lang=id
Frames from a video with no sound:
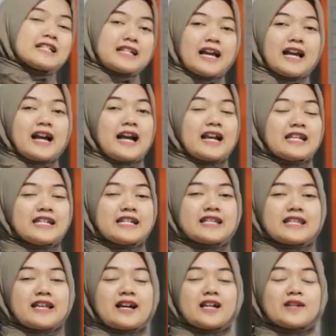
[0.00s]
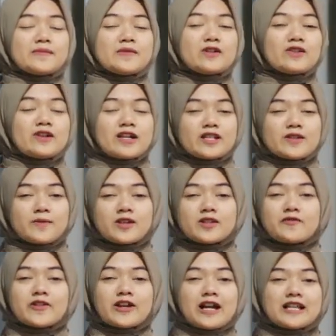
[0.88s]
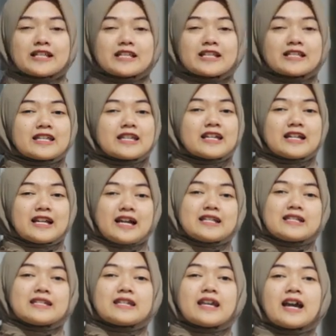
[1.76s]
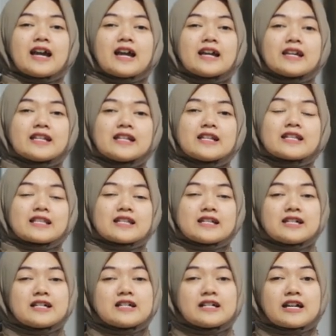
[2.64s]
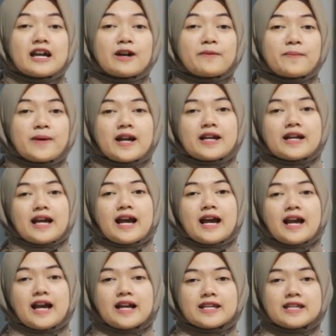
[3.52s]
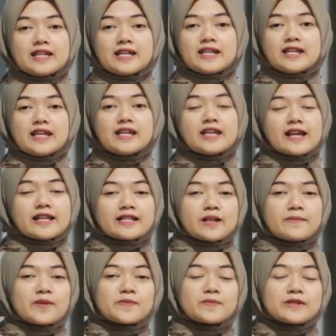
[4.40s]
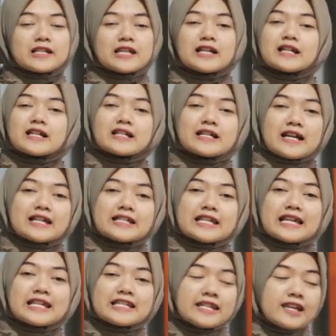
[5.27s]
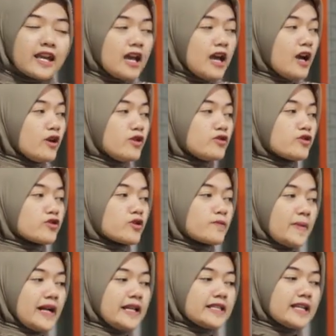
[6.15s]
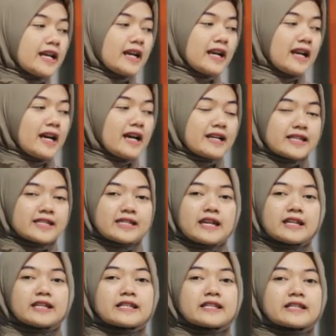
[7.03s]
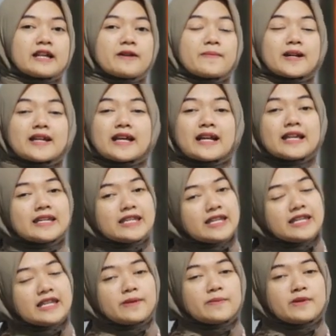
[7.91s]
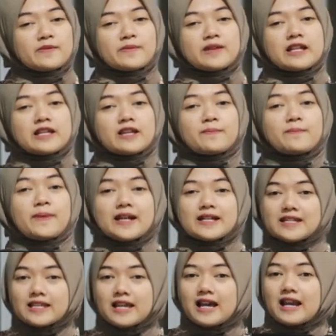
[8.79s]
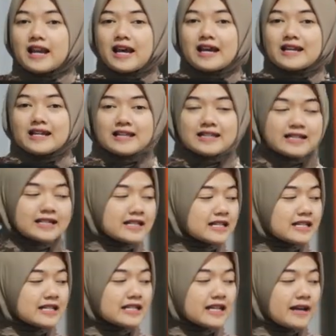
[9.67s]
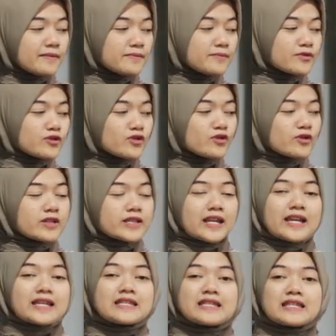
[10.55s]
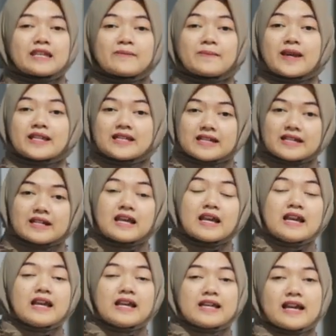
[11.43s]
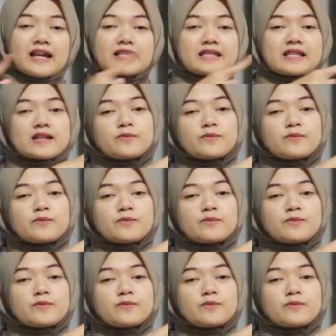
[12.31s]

Nah, kali ini saya akan mengulas spesifikasi singkat dari senapan angin ini ya sahabat bediler. Nah, jadi untuk panjang laras dari senapan angin ini memiliki panjang laras 60 cm yang